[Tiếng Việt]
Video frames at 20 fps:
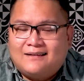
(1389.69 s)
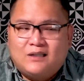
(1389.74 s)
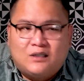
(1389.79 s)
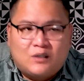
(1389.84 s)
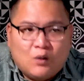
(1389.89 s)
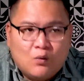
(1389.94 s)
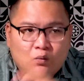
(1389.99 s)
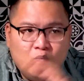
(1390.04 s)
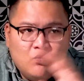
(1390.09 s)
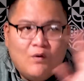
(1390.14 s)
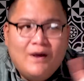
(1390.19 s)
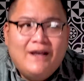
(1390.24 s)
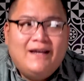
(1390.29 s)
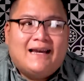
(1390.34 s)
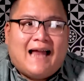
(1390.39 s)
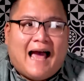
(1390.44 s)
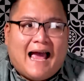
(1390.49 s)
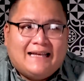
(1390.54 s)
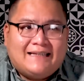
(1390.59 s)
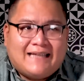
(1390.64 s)
chung quy
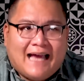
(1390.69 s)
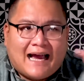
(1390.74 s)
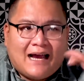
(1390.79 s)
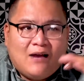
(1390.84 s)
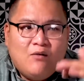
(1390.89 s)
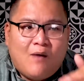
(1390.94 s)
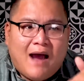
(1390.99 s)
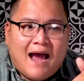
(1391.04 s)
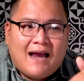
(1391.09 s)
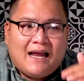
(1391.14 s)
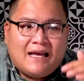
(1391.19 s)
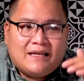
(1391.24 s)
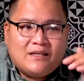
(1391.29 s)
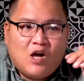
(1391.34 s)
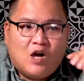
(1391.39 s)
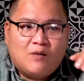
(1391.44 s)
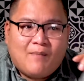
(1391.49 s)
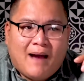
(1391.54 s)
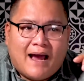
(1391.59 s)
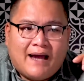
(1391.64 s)
lại chẳng qua là
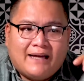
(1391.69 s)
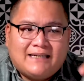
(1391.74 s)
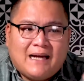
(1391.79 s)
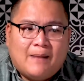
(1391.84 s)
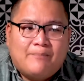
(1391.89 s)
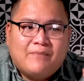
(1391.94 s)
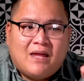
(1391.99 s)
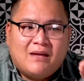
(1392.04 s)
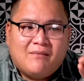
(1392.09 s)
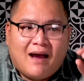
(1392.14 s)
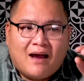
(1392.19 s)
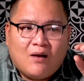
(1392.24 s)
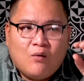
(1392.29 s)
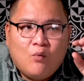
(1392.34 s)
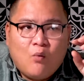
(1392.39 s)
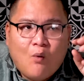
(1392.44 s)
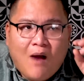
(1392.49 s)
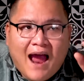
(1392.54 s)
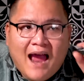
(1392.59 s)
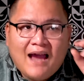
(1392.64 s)
do bạn trâm này bạn
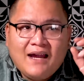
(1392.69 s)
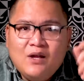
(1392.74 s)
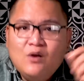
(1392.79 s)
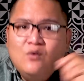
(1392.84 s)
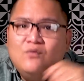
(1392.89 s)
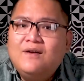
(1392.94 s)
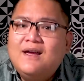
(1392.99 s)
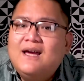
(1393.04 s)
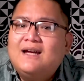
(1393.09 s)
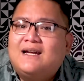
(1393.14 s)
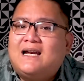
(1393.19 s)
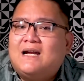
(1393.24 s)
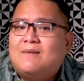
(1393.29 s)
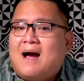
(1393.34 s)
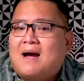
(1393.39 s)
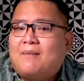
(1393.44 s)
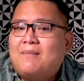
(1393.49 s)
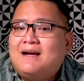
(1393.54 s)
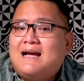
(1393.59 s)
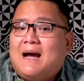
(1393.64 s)
quá yếu vía thì
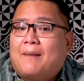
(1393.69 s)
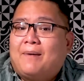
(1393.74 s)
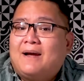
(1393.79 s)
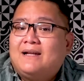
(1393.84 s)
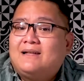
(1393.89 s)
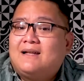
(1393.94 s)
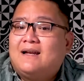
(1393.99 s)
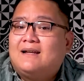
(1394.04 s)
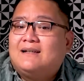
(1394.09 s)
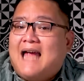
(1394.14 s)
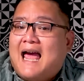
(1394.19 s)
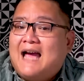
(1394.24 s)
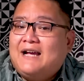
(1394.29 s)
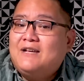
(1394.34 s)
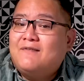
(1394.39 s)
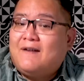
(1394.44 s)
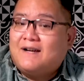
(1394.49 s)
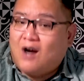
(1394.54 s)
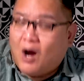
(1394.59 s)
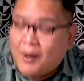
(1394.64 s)
bạn mới gặp cái tình trạng
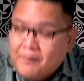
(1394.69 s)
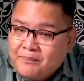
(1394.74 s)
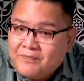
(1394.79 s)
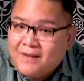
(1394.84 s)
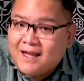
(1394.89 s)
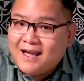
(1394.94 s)
như vậy thôi